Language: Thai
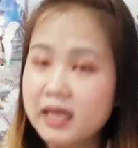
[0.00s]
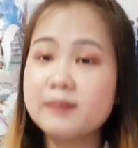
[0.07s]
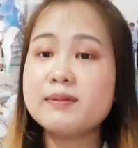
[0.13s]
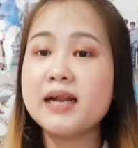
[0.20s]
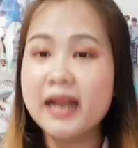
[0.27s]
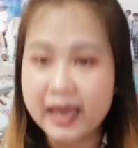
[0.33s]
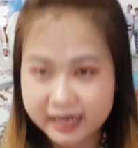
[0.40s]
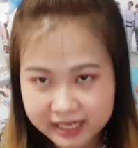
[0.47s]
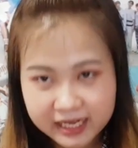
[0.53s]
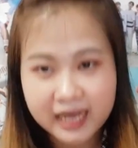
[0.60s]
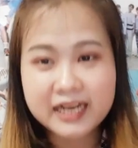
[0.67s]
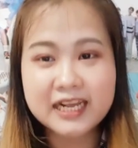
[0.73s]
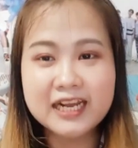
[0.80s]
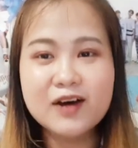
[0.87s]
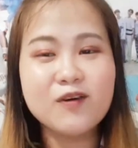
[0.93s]
ตามนั้นแหละที่
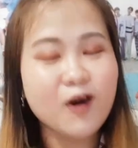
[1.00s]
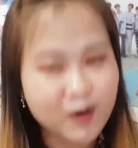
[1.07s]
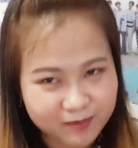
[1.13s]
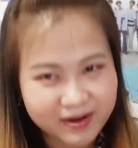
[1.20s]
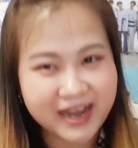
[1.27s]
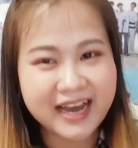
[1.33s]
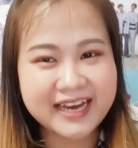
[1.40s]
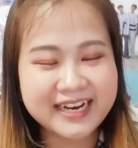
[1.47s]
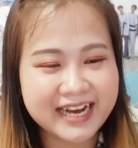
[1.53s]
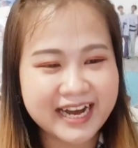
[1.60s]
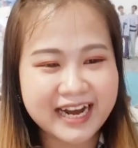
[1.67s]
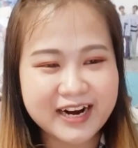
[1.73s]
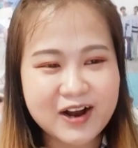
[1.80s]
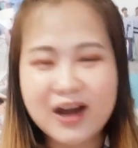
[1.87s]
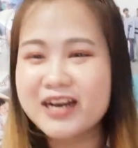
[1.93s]
เอทิสเอาออกมานะ
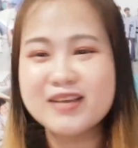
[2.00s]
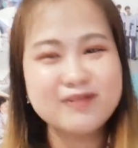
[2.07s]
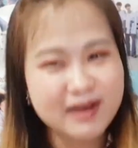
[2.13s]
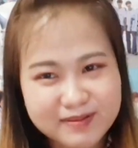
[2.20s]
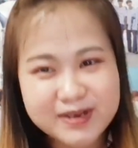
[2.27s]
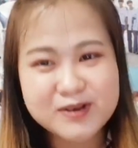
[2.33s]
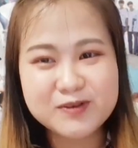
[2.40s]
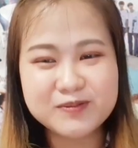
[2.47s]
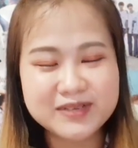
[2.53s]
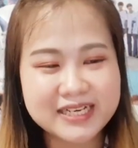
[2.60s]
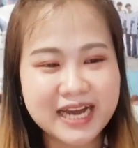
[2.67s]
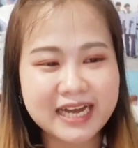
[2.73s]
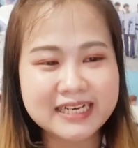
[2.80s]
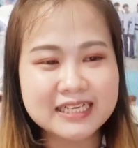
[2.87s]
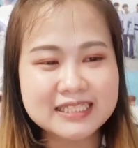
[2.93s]
คะ ก็อธิบายไม่ถูกเหมื
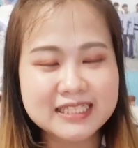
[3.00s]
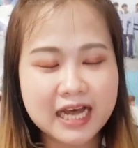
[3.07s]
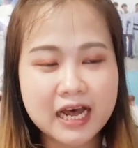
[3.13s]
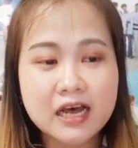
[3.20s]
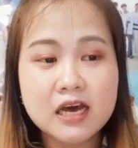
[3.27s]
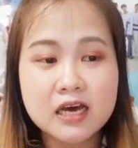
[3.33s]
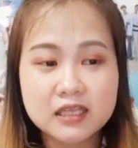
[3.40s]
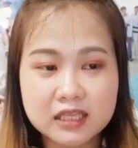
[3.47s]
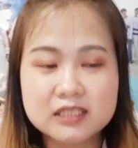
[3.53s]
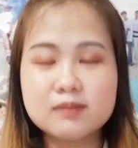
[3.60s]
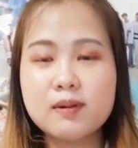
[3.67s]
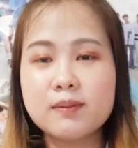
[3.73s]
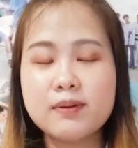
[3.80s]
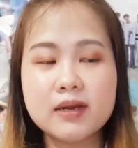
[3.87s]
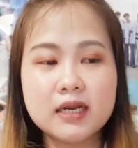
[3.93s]
อนกันนะจ๊ะแต่
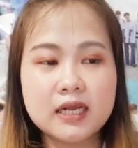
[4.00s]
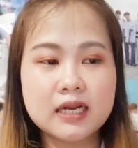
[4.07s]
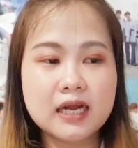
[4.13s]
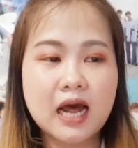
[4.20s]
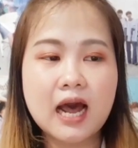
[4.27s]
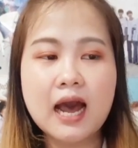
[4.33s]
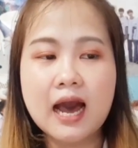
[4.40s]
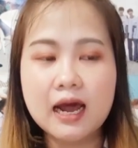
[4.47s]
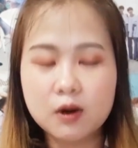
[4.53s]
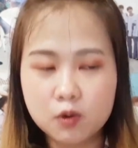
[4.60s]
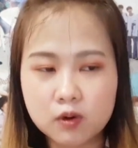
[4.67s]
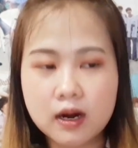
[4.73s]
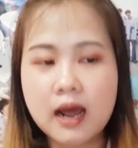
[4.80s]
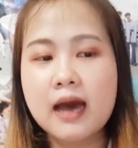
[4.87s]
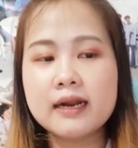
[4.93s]
สำหรับเพลงนี้นะคะอาโร
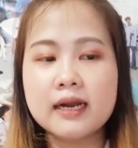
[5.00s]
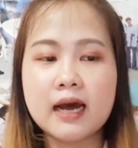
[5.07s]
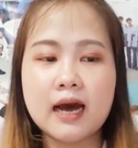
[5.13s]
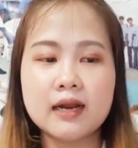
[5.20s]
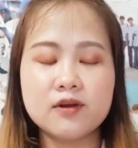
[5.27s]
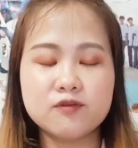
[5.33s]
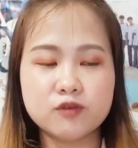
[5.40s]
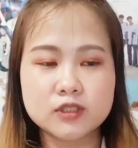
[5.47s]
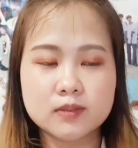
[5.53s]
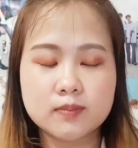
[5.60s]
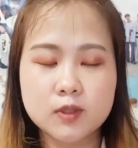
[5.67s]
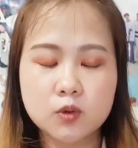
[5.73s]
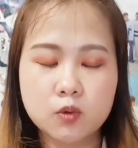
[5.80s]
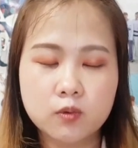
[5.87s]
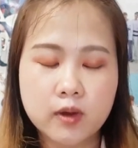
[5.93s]
รานะคะเดี๋ยวฝนจะ
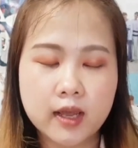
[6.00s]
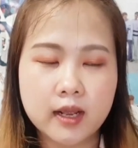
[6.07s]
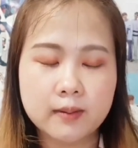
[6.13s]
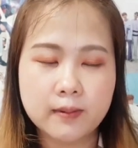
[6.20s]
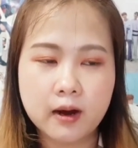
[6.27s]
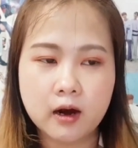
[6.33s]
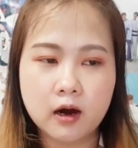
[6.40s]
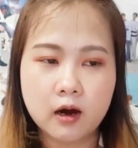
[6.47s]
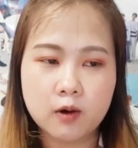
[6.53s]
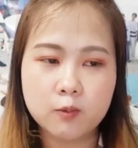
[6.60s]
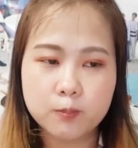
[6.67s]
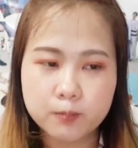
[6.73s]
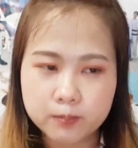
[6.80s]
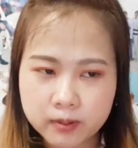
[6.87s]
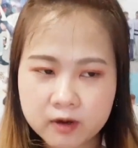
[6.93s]
มาดูเวเอ
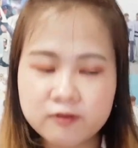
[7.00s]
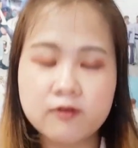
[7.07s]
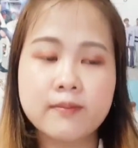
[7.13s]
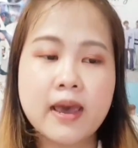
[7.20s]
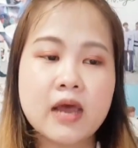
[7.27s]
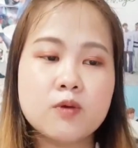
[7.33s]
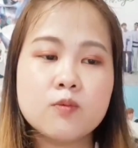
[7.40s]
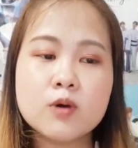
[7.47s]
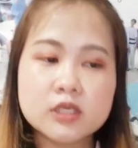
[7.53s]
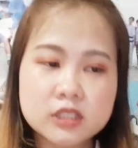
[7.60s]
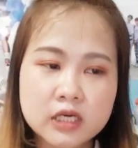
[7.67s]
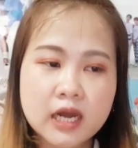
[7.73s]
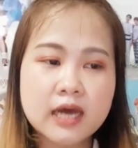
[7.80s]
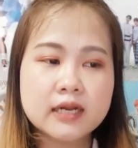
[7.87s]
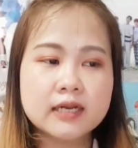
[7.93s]
พอร์ฟอร์แมนซ์เวอ
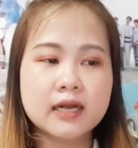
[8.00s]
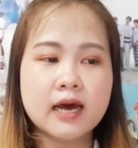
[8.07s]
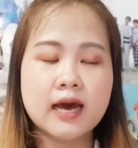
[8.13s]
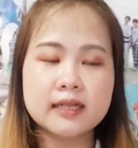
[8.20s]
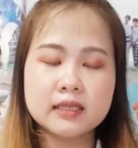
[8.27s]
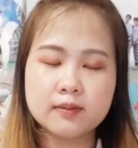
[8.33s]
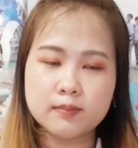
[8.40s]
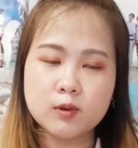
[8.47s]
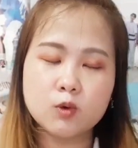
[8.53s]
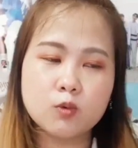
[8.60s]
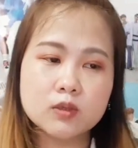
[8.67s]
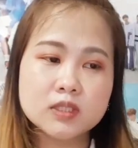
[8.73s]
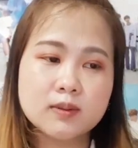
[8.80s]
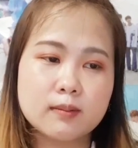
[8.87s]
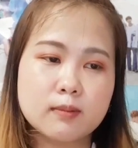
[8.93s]
ร์ชันนะคะ แต่ไม่รู้
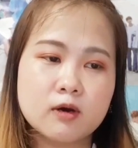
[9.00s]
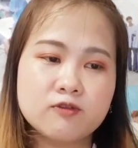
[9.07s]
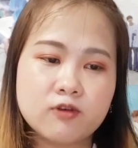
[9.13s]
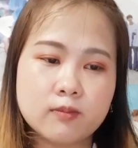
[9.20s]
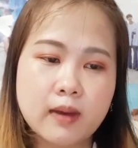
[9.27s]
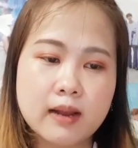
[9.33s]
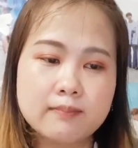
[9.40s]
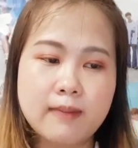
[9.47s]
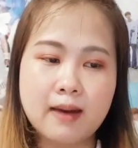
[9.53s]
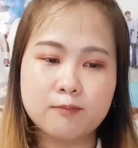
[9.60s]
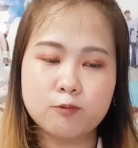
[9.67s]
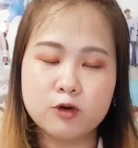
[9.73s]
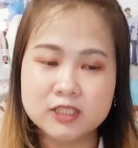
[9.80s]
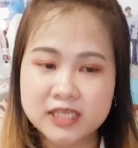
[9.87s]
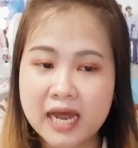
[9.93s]
ว่าจะเป็นเพอร์ฟอร์แมนซ์แบบ
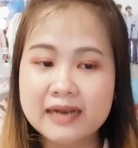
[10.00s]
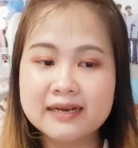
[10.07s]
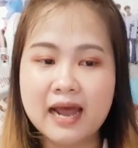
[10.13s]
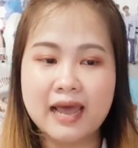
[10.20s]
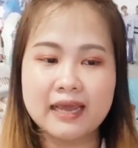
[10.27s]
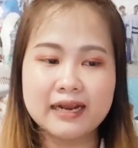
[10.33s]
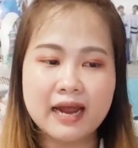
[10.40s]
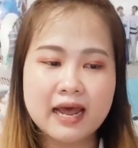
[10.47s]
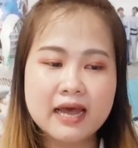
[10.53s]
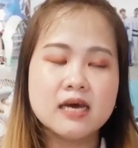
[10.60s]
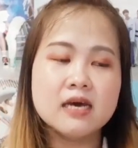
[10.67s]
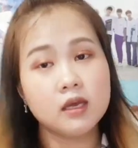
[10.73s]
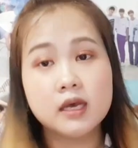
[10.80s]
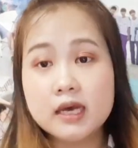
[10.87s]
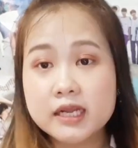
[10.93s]
เวอร์ชันไหนนะ
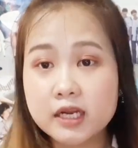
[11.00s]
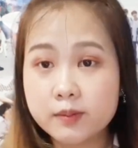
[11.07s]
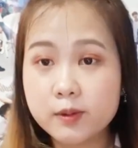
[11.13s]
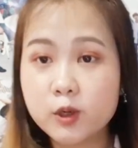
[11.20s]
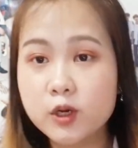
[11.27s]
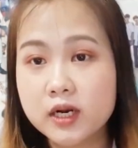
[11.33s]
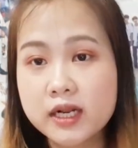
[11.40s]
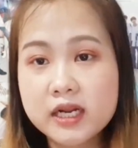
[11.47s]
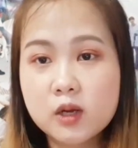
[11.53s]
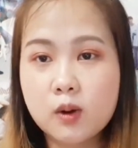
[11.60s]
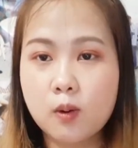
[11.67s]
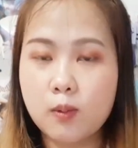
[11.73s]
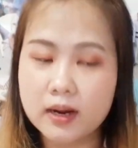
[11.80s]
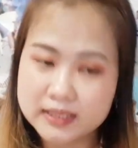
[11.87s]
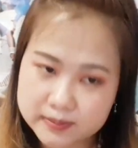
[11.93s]
เดี๋ยวไปดูกันเลยดีก
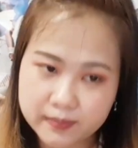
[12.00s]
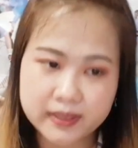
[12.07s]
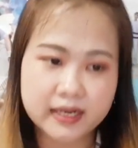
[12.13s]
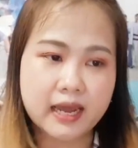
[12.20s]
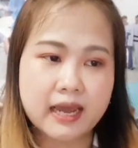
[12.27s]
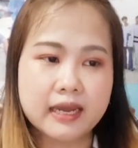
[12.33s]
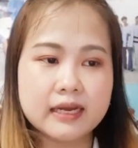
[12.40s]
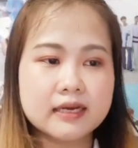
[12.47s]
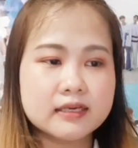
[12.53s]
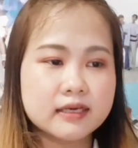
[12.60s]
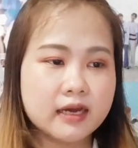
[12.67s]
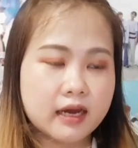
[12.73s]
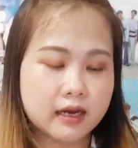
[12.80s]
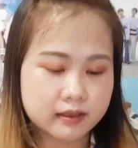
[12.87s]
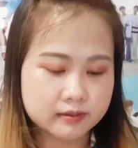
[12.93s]
ว่าว่าจะเป็นยังไง
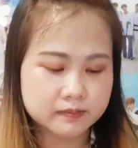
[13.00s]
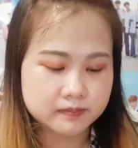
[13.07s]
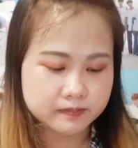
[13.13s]
นะคะ